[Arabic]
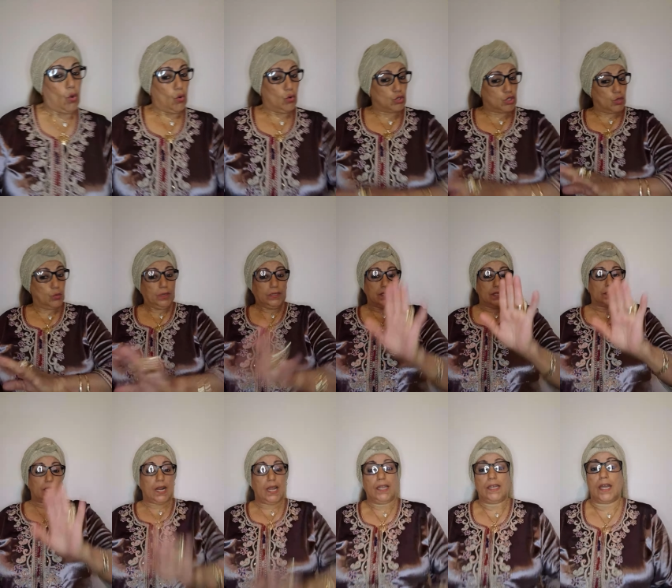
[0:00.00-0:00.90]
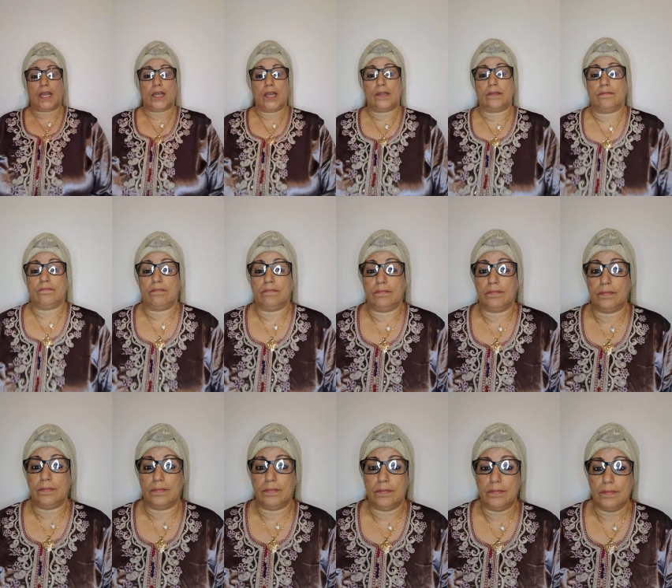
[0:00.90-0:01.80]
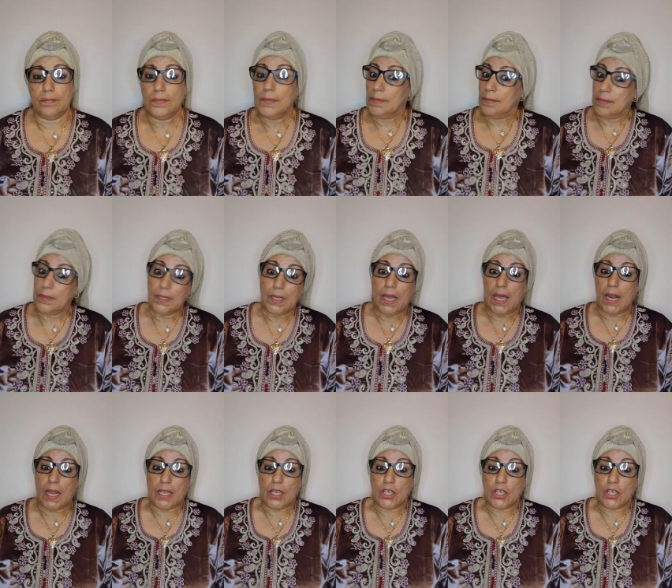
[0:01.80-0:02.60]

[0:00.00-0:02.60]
وشي وحدين راه حنا كن راه